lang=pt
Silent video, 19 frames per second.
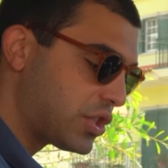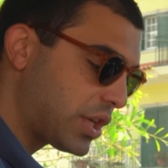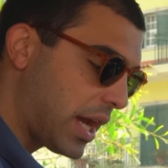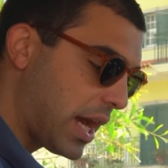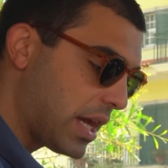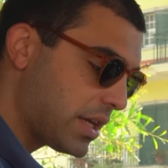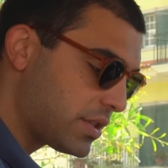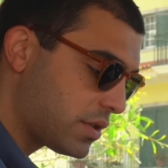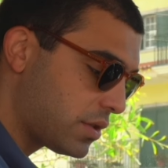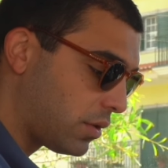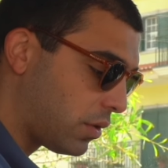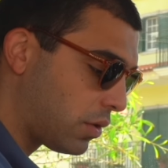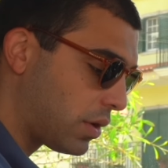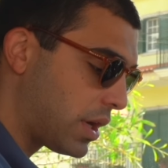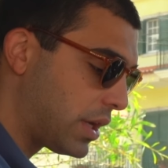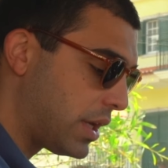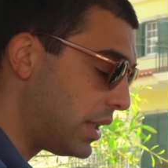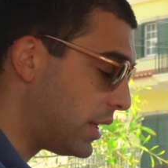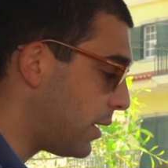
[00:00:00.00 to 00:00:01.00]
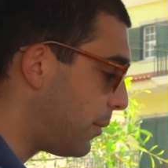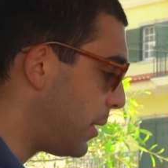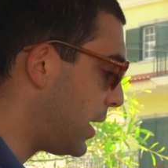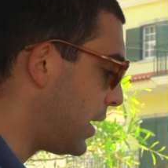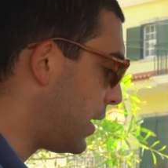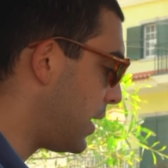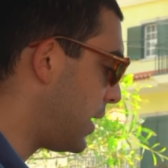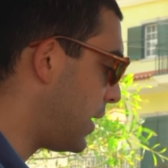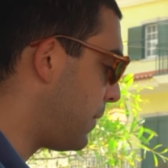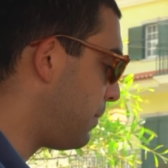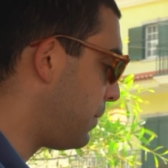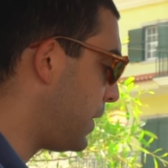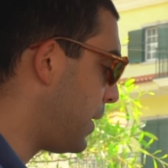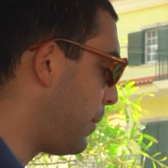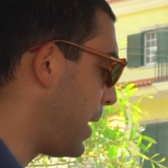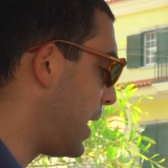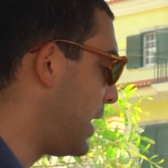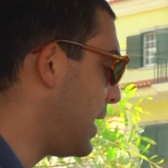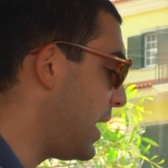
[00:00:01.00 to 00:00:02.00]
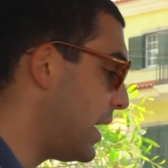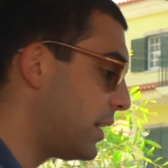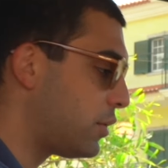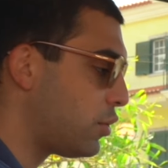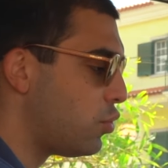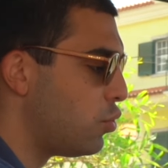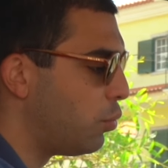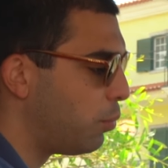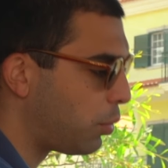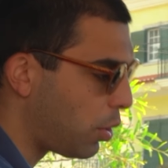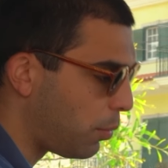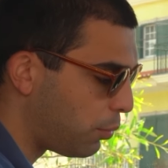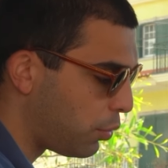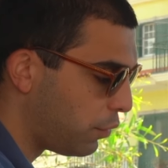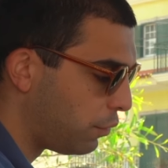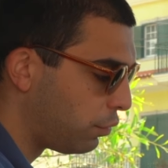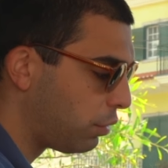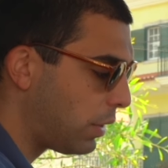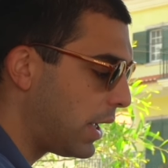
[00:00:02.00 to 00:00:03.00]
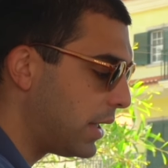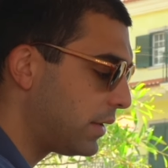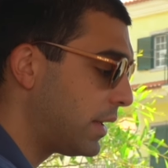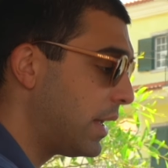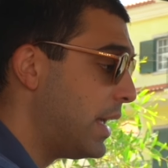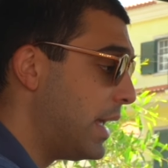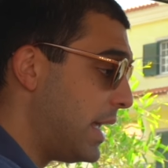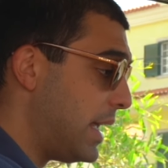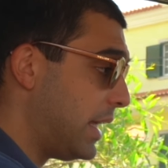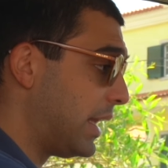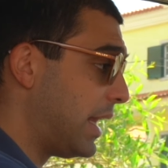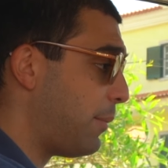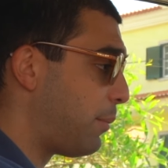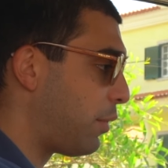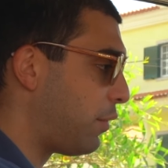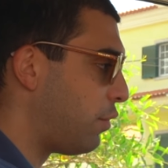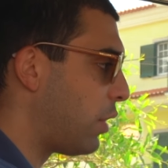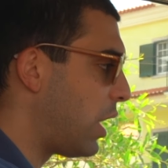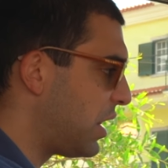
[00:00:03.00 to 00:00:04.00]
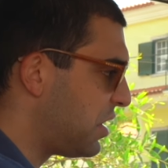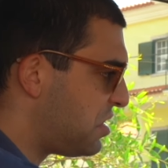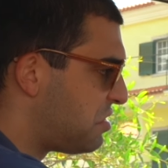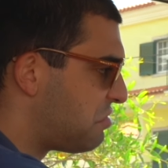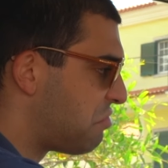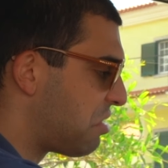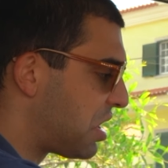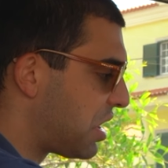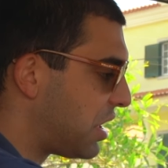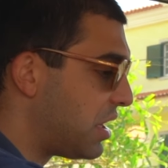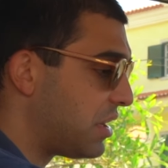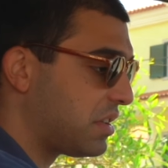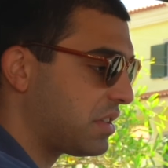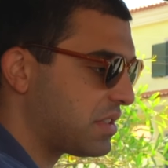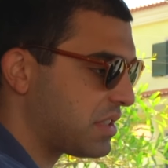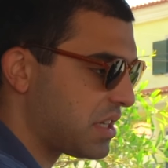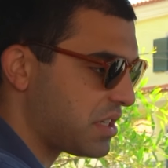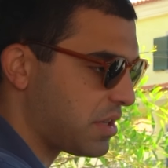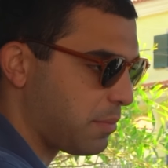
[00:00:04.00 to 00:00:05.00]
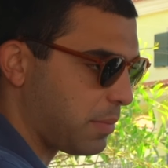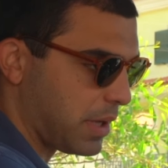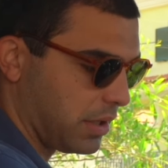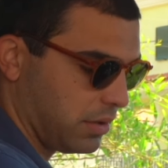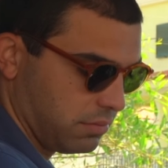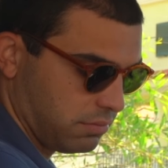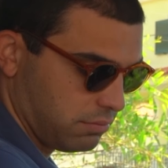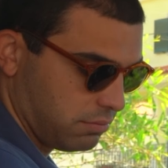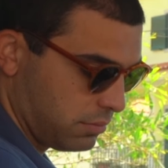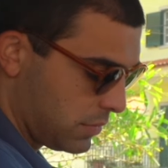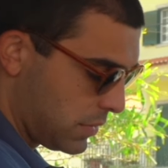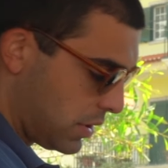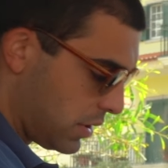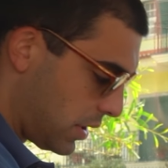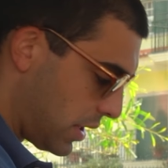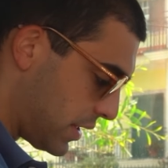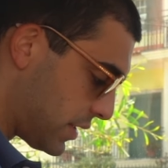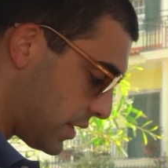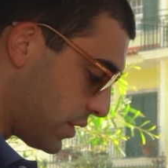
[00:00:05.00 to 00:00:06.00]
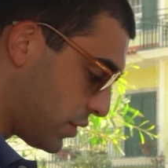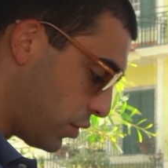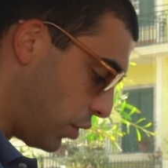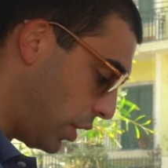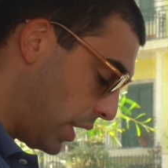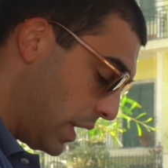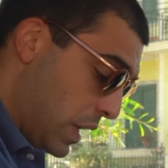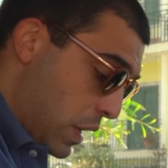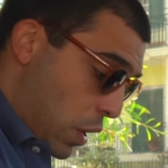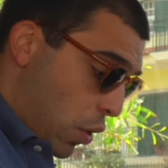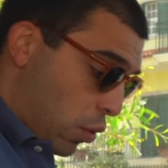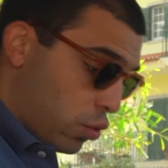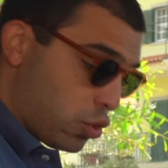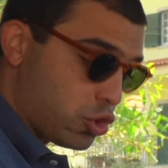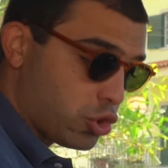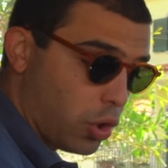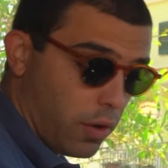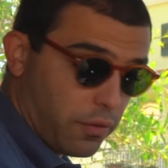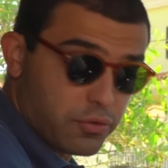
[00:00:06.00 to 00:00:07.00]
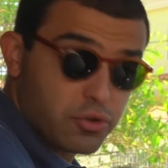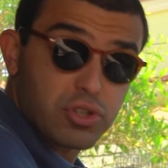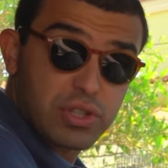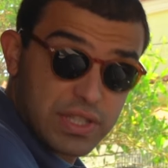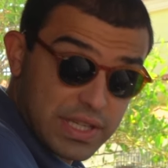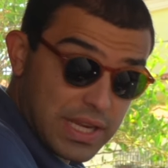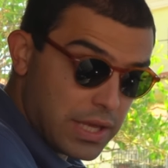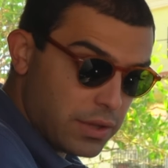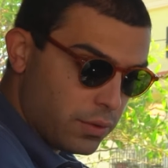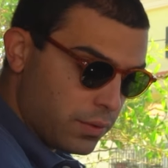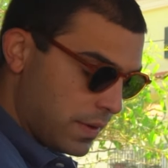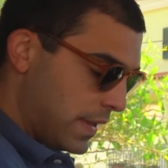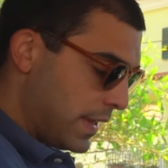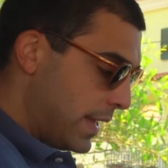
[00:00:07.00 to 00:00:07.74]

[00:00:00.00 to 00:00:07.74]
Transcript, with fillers: desgaste, logo aqui também na, na manete, no próprio volante, ele é perforado, isto acredito que seja pele, esta zona, os estofos de tecido,